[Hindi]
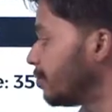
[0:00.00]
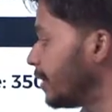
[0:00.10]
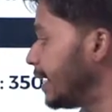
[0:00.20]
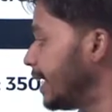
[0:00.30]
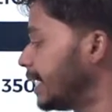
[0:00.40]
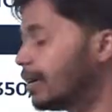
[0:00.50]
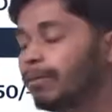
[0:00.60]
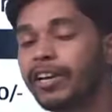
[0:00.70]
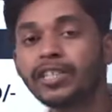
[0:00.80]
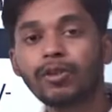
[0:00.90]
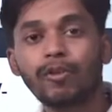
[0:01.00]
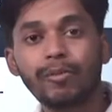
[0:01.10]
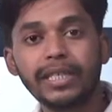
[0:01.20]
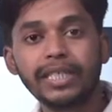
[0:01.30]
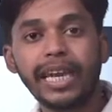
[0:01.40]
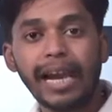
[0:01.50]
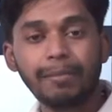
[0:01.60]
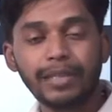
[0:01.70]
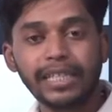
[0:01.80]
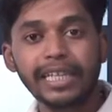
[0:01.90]
फिर ई डब्ल्यू एस ओ बी सी एंड
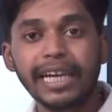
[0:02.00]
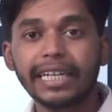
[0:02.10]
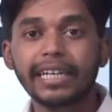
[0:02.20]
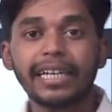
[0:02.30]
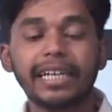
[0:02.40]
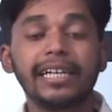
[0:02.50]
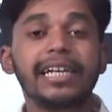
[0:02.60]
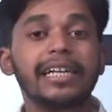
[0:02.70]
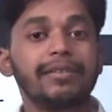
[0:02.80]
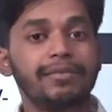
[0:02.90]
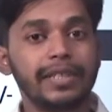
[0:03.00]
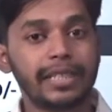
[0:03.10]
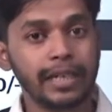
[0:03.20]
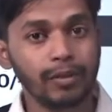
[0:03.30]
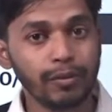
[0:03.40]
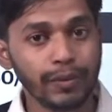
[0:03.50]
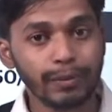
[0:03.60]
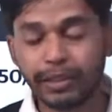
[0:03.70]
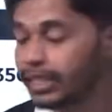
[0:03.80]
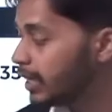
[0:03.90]
बी सी कैटेगरी के लिए फीस है टू
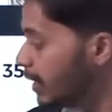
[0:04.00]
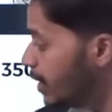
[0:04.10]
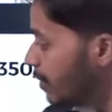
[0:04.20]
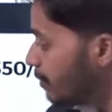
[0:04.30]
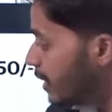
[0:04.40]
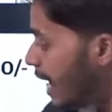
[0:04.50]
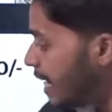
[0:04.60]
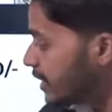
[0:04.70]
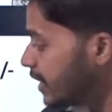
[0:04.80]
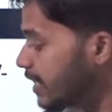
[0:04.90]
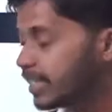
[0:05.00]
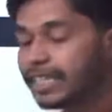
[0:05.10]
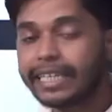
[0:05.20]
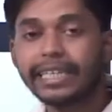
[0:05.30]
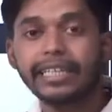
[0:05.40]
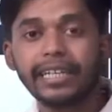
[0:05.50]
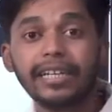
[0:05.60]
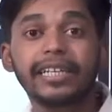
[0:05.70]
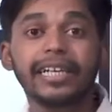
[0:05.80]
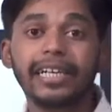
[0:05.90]
फिफ्टी फिर एस सी एस टी कैटेगरी
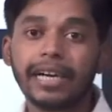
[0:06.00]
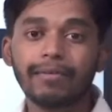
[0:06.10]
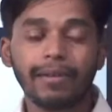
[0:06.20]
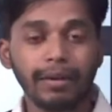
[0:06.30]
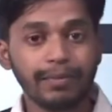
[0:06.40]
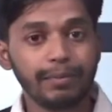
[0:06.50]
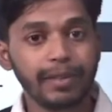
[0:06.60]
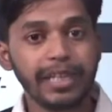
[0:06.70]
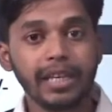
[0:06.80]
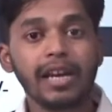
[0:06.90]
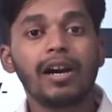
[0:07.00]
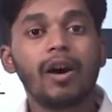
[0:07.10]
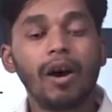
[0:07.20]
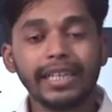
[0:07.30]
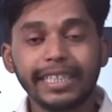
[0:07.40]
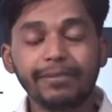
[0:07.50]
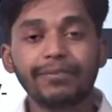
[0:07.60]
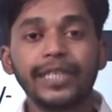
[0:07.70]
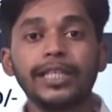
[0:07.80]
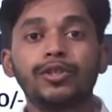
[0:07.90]
के लिए है 150 और ये
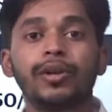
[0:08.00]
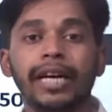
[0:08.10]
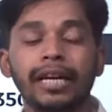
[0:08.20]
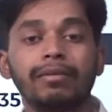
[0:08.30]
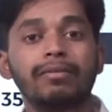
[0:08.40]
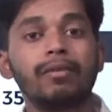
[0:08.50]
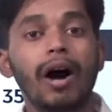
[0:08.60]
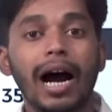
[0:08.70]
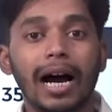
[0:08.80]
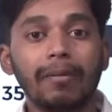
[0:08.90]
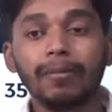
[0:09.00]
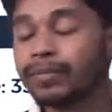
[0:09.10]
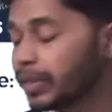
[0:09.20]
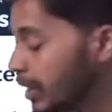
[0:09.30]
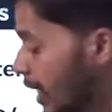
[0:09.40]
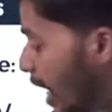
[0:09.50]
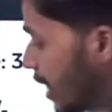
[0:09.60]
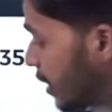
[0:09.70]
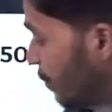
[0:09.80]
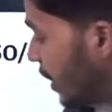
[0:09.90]
फीस जो है वो आप कहाँ
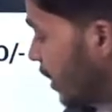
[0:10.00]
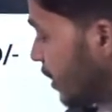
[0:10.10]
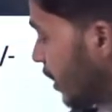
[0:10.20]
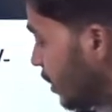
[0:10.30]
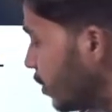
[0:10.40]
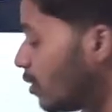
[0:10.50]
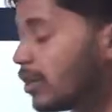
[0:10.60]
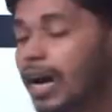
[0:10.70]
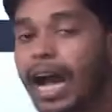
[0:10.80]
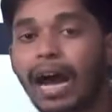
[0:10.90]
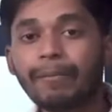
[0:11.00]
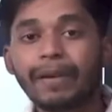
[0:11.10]
से पे कर सकते हो आप